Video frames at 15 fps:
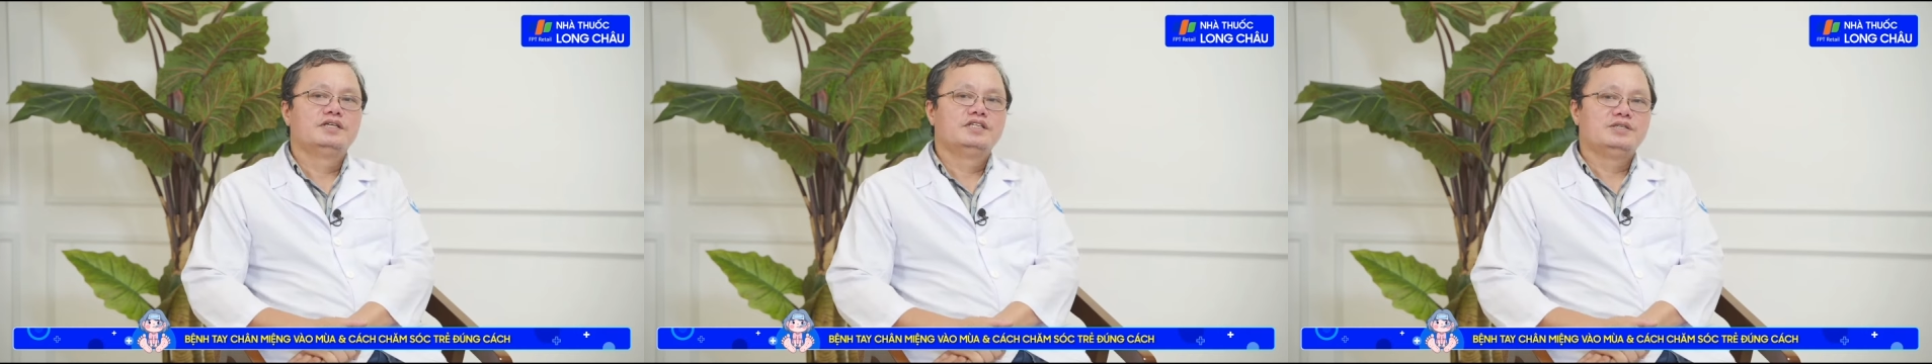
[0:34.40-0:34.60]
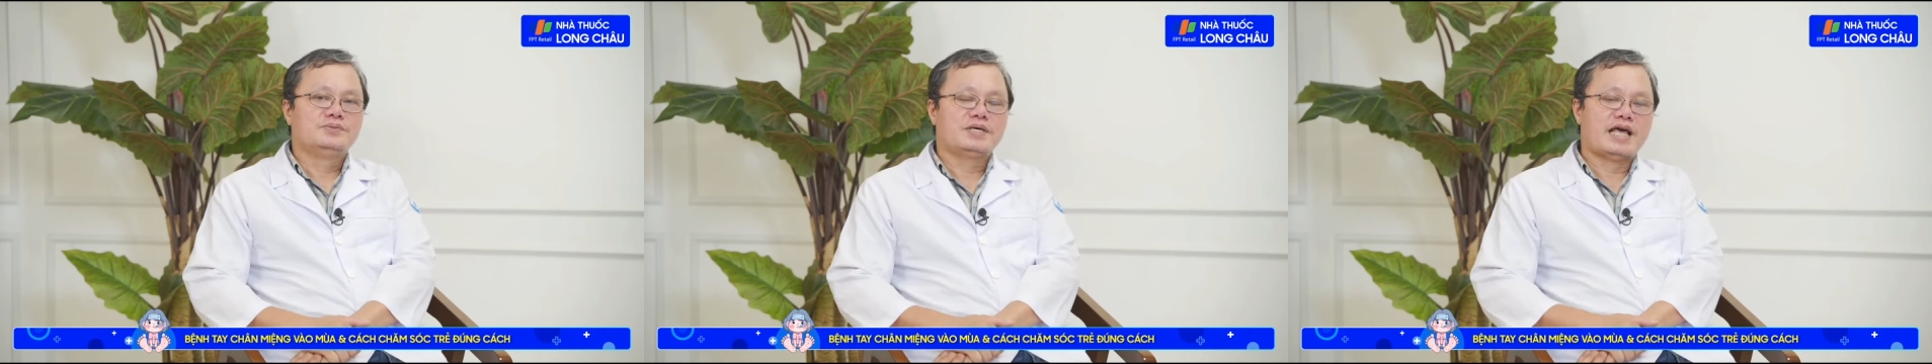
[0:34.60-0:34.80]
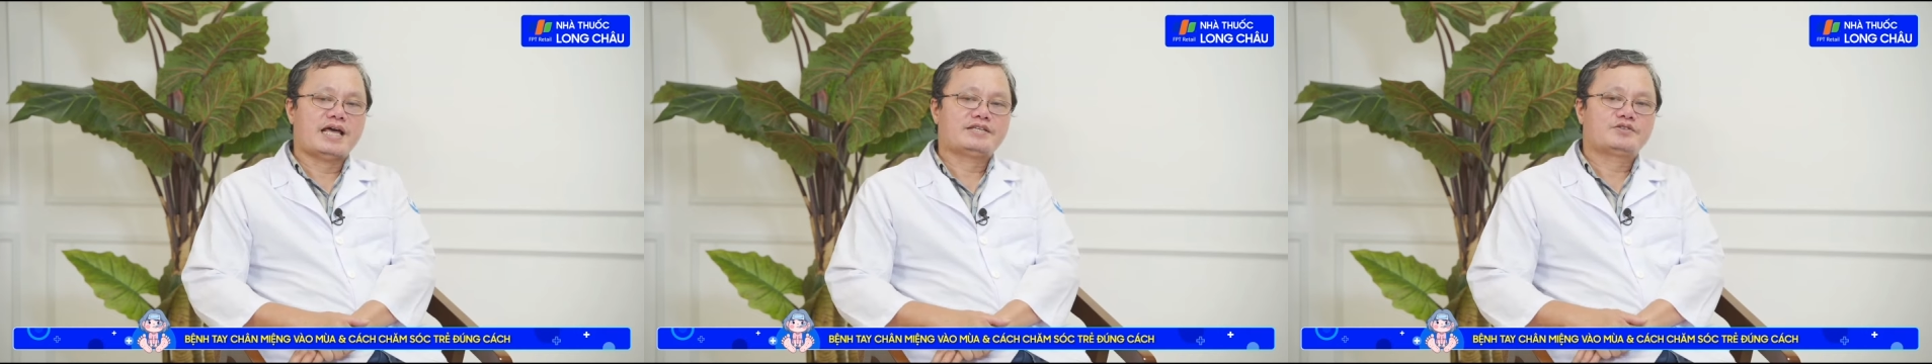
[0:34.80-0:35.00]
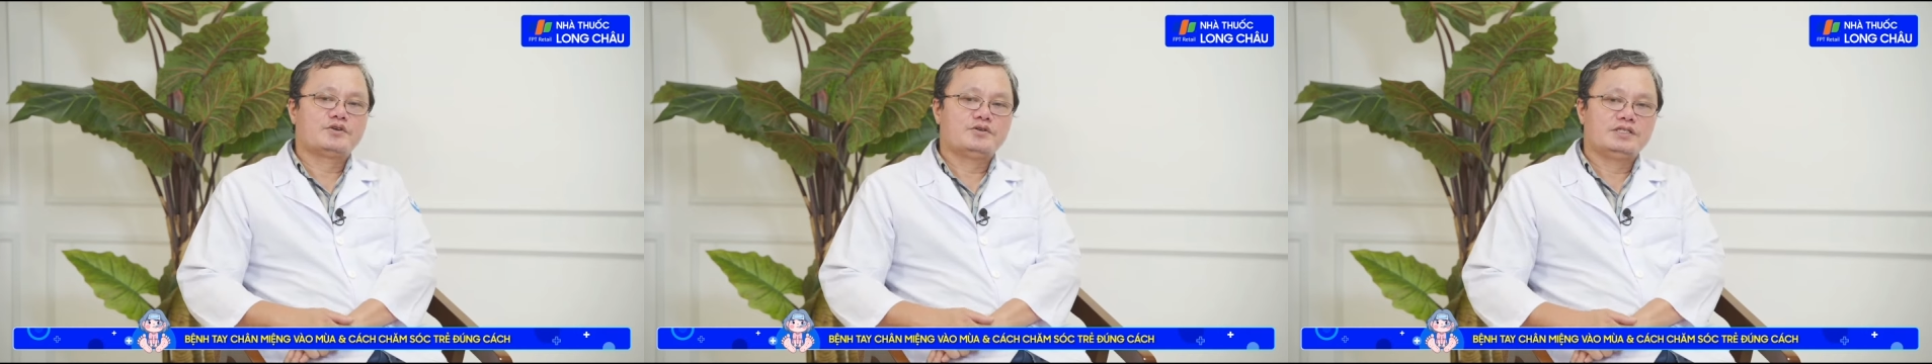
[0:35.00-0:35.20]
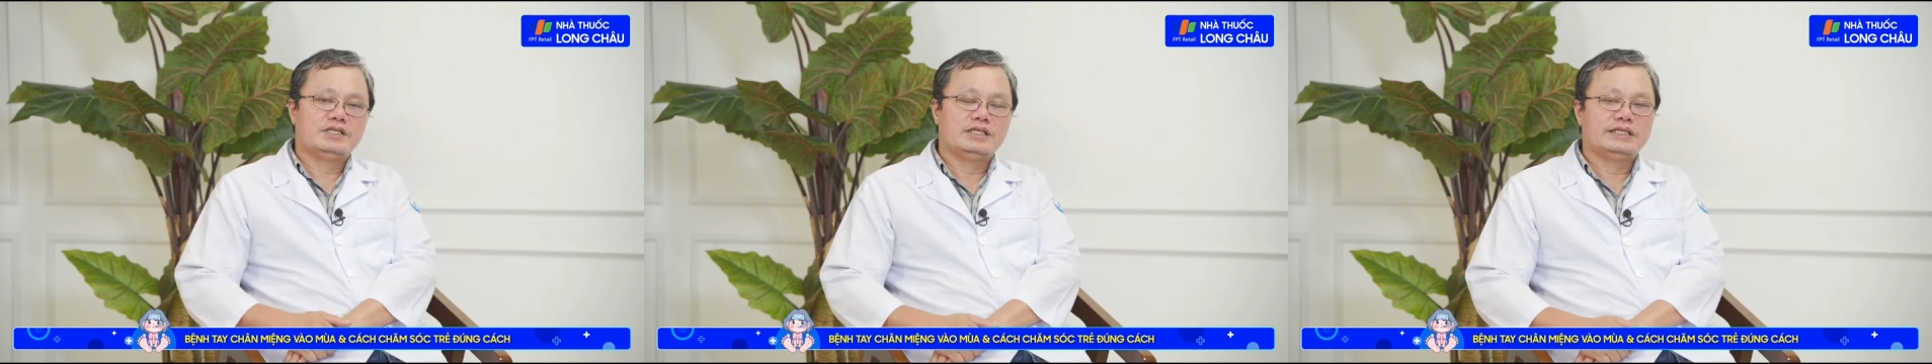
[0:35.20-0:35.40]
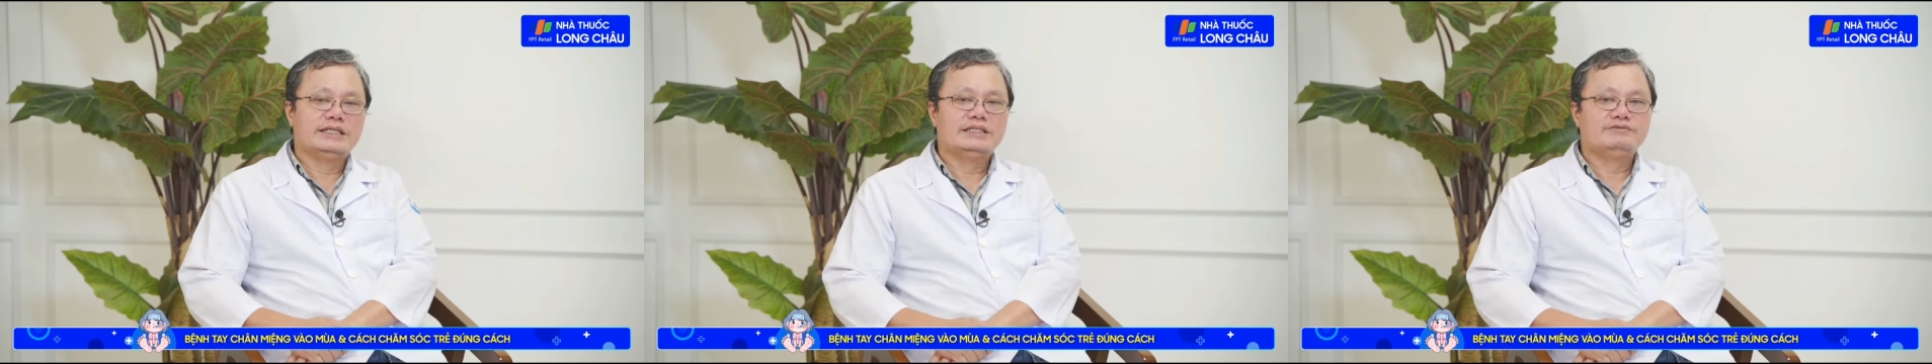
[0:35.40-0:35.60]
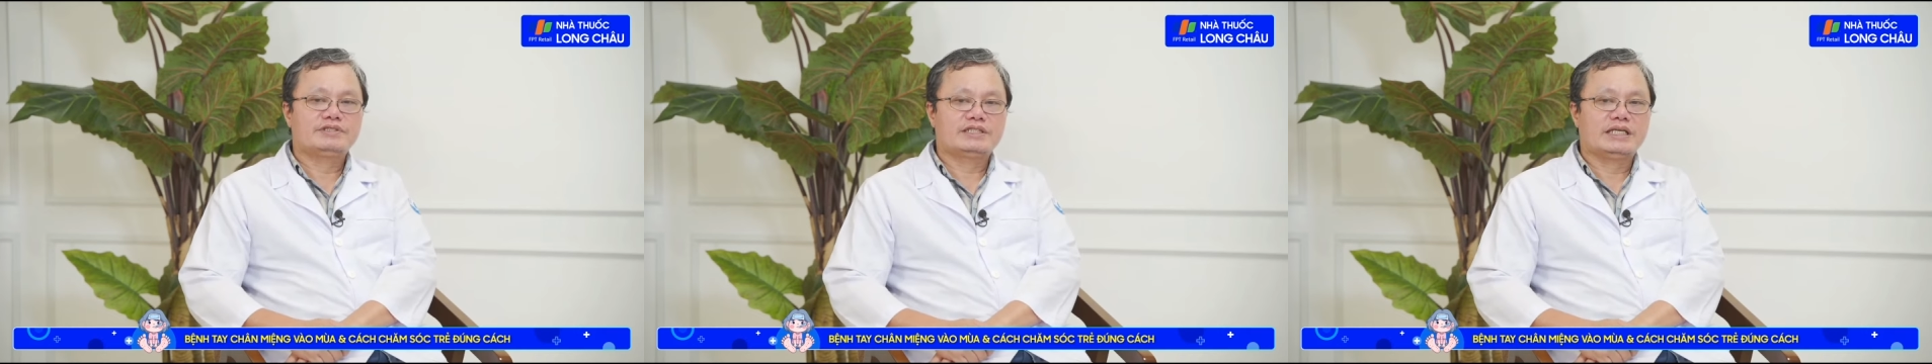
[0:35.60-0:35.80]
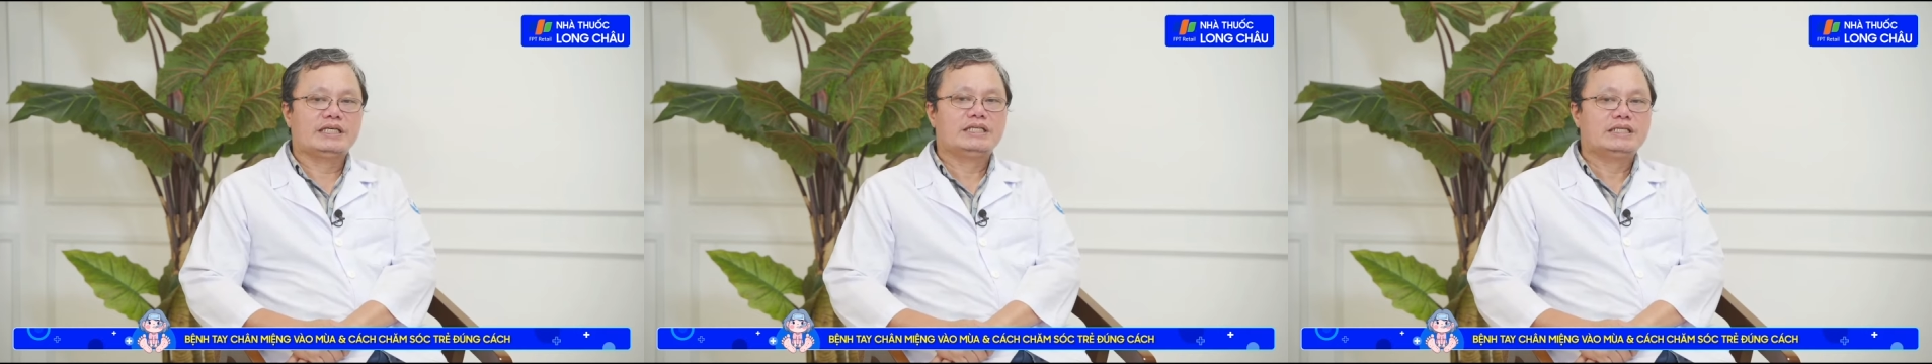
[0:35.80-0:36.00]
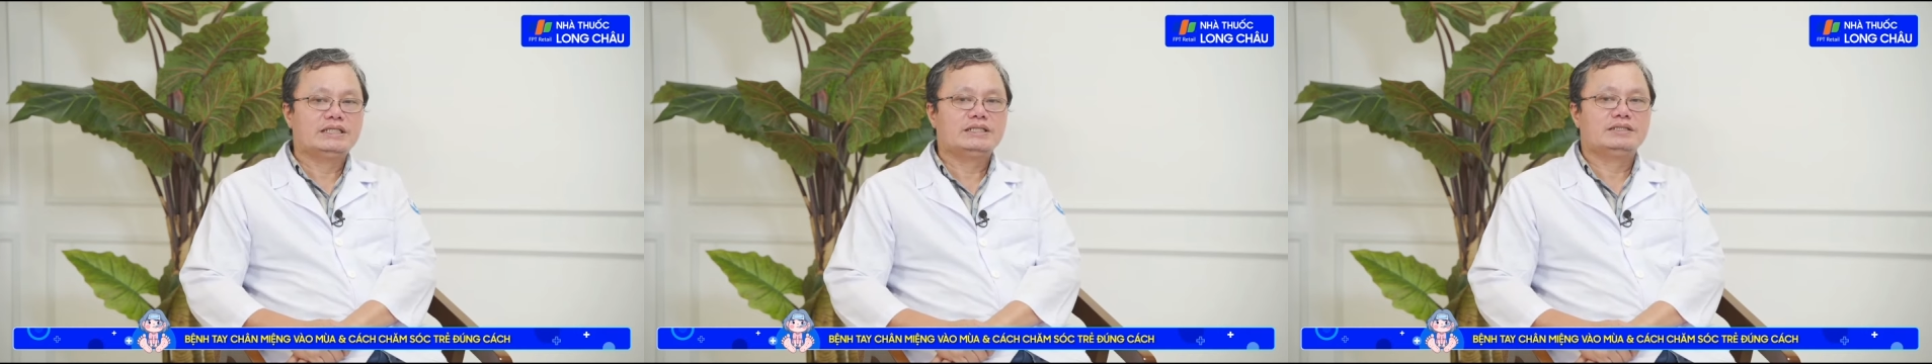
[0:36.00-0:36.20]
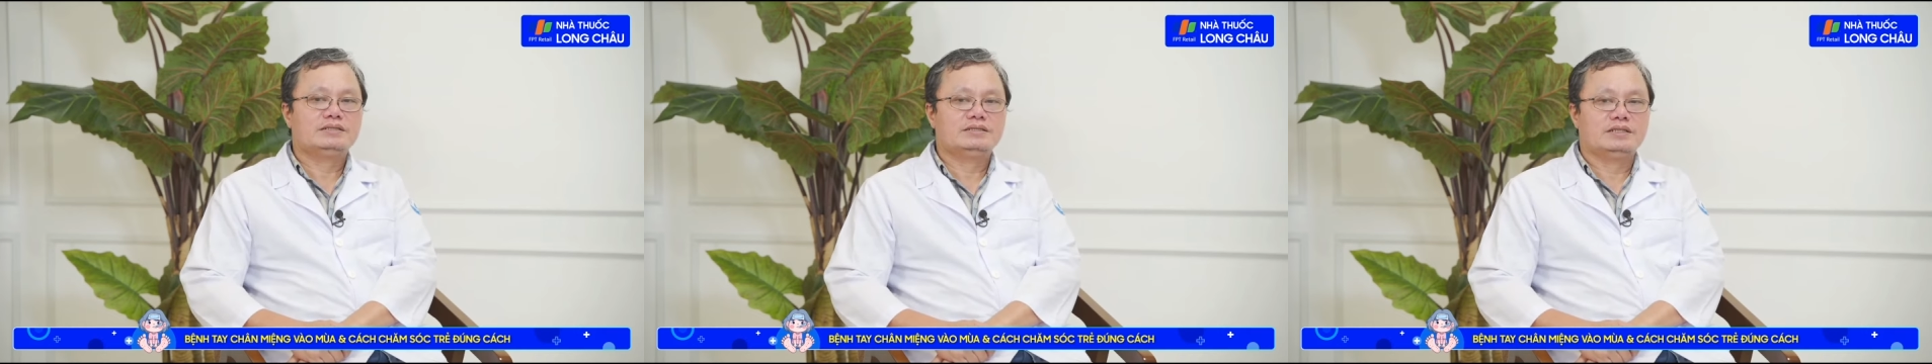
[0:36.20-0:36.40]
nhưng mà đa số người lớn và trẻ
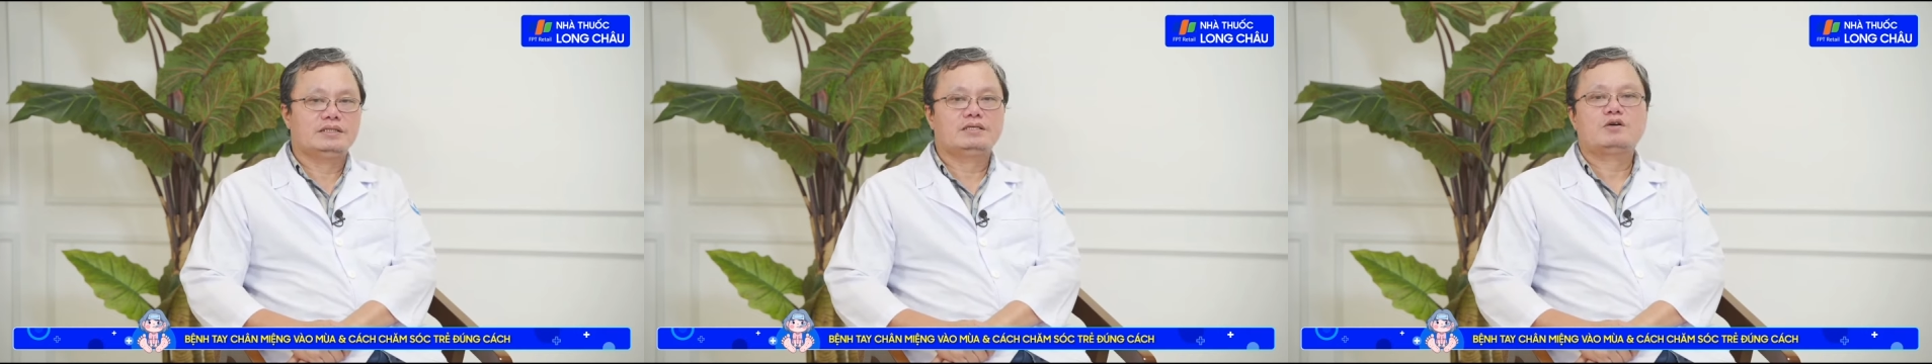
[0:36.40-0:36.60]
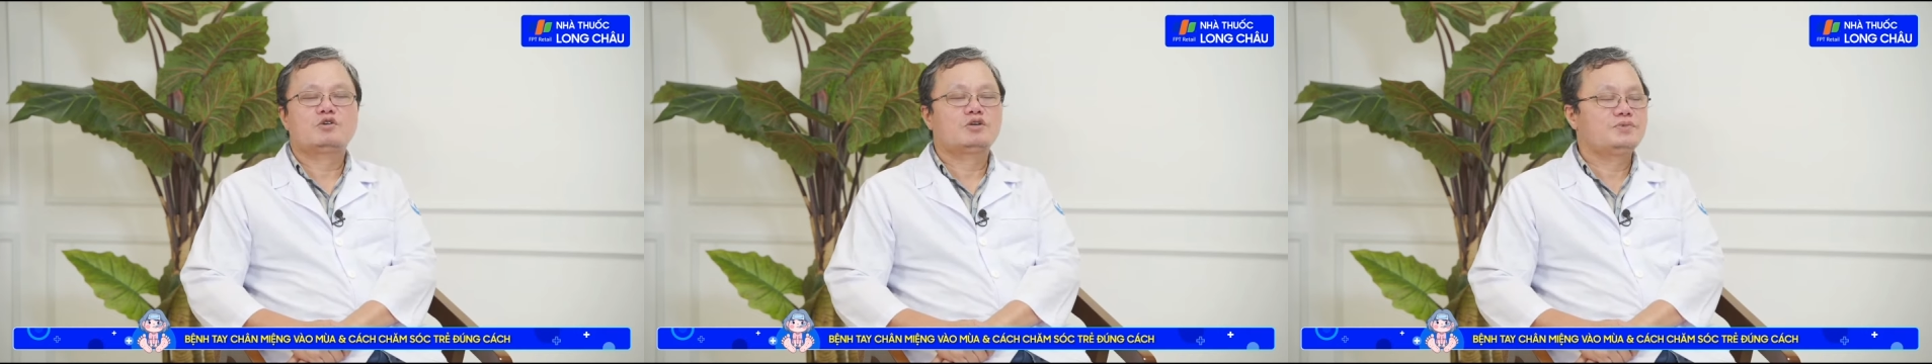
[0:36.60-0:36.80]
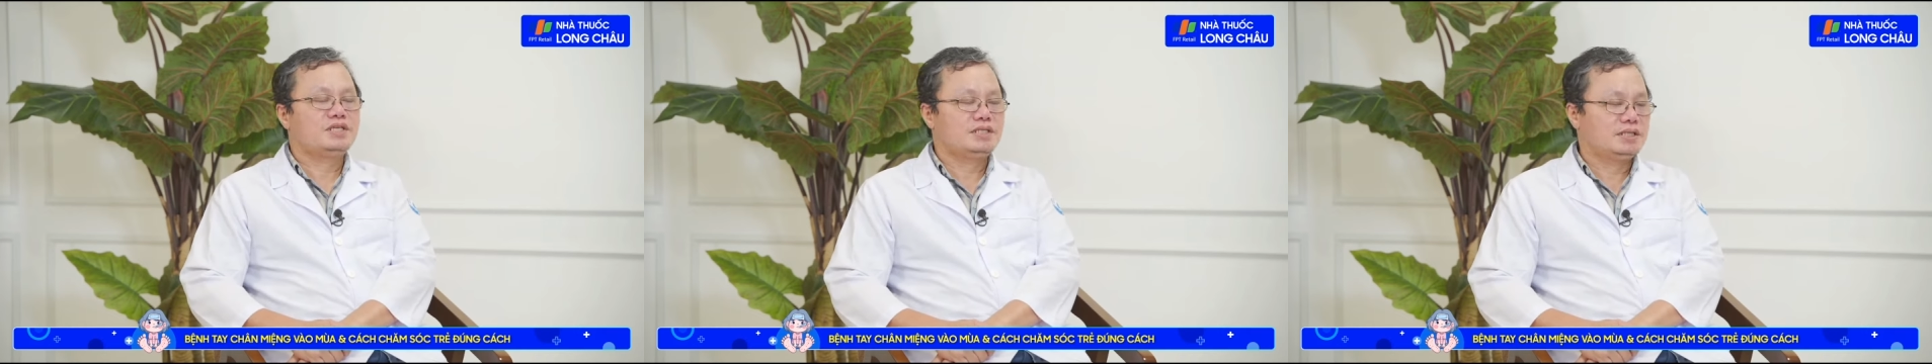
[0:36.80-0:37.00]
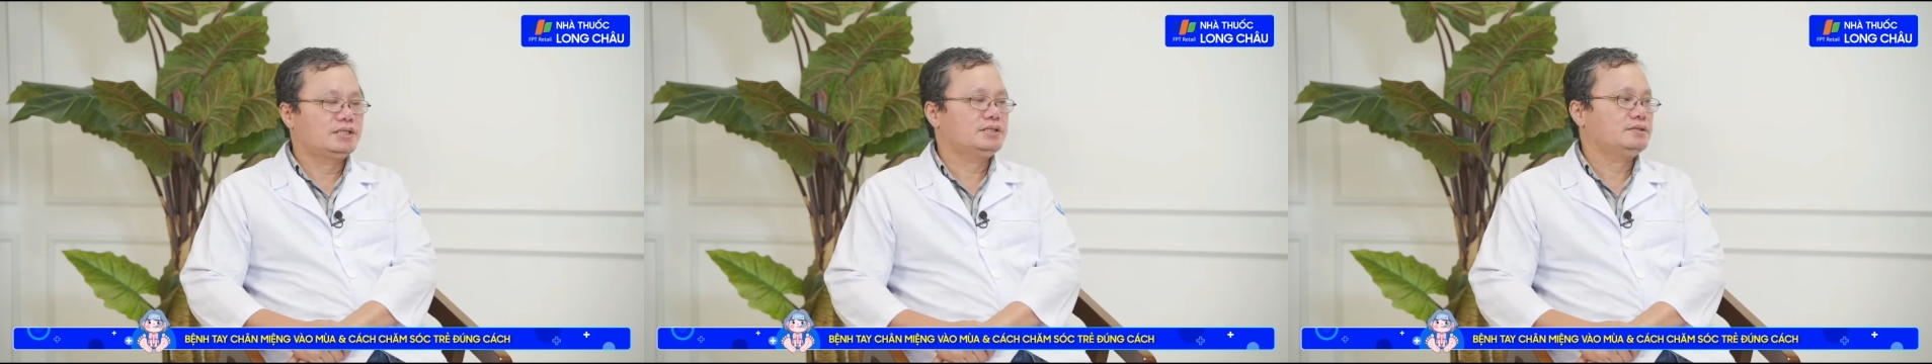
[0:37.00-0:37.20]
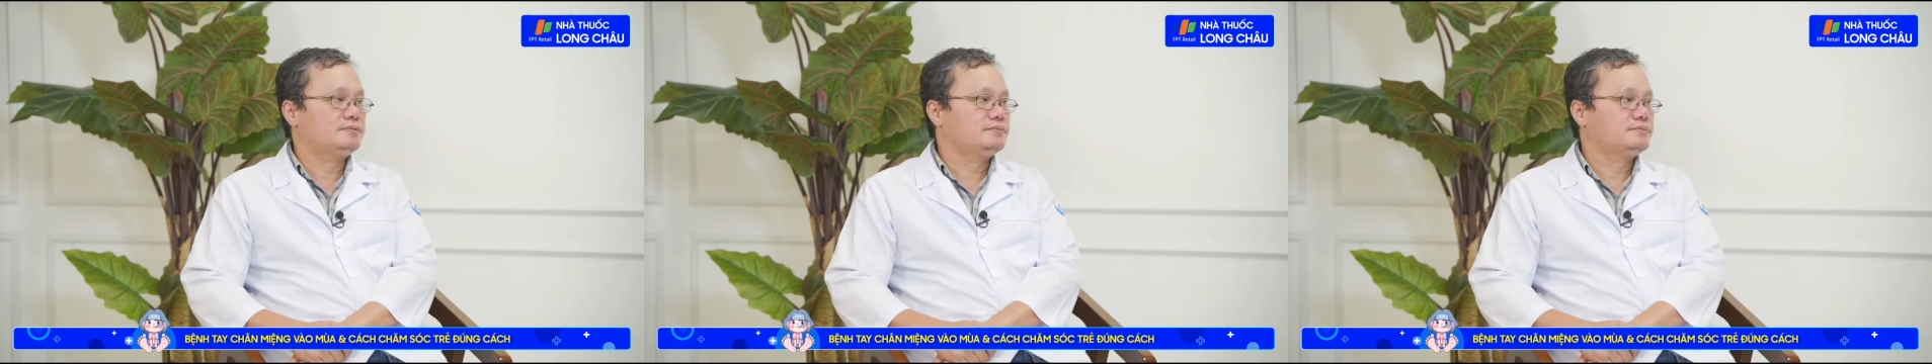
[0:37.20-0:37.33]
lớn á, thì nó không có biến chứng